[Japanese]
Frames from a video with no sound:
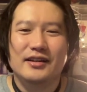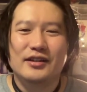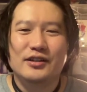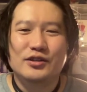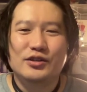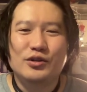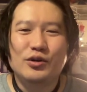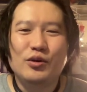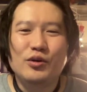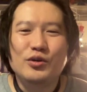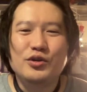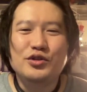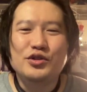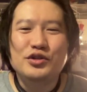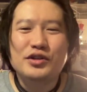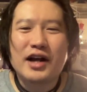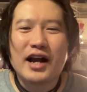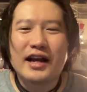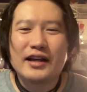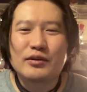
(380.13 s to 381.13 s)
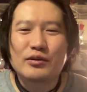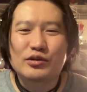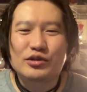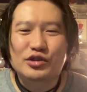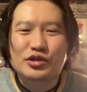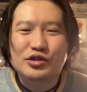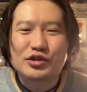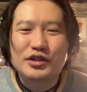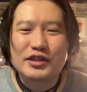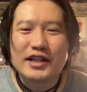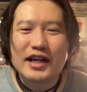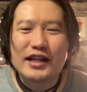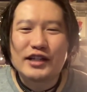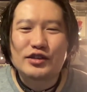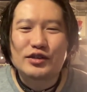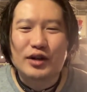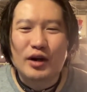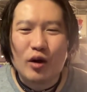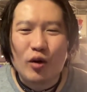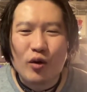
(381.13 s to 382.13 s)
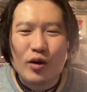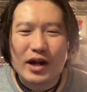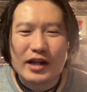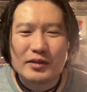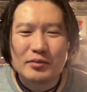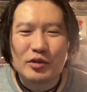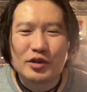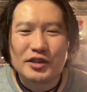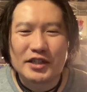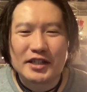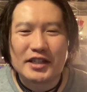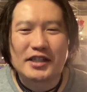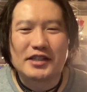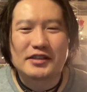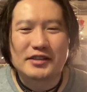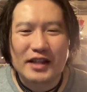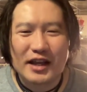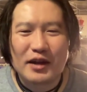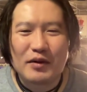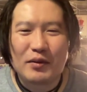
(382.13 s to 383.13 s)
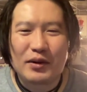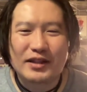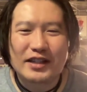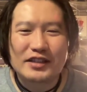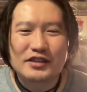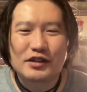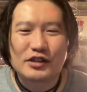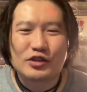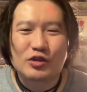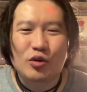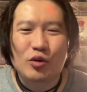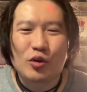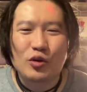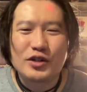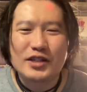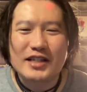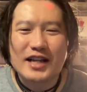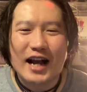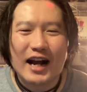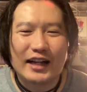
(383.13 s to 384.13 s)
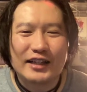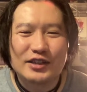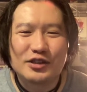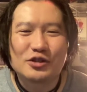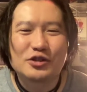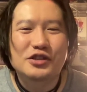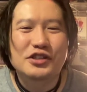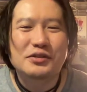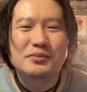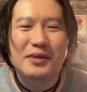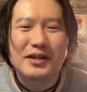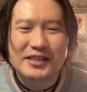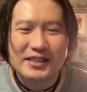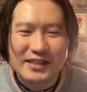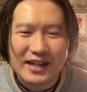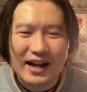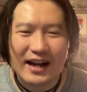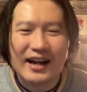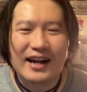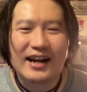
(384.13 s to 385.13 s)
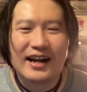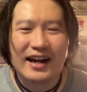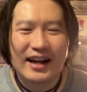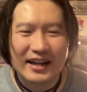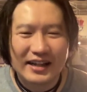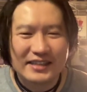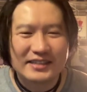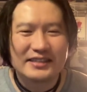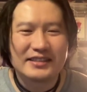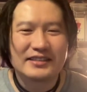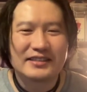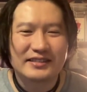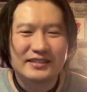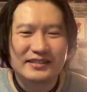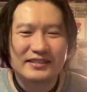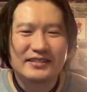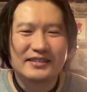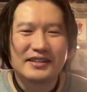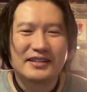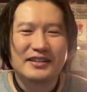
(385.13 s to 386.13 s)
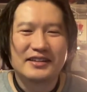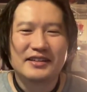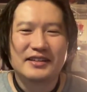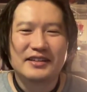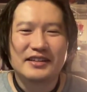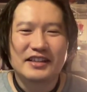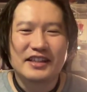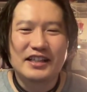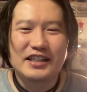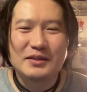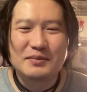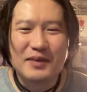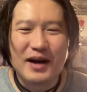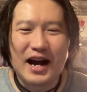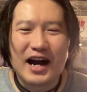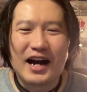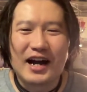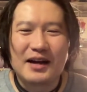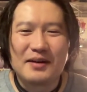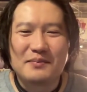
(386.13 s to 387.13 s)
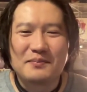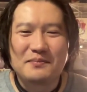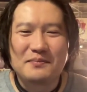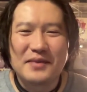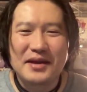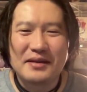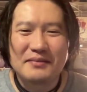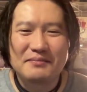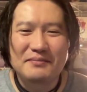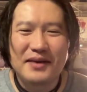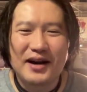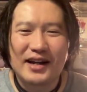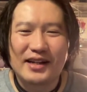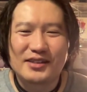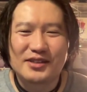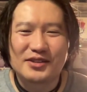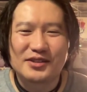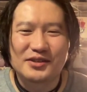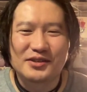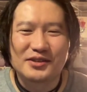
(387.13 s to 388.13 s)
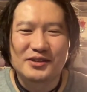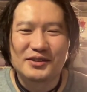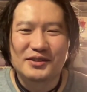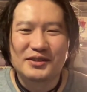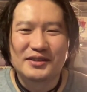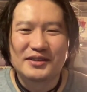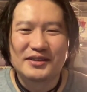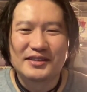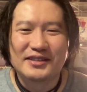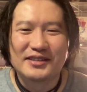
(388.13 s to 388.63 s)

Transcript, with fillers: そういう会を作りたい人が他にもいてですね私はそこに加入しましたはい。今メンバー数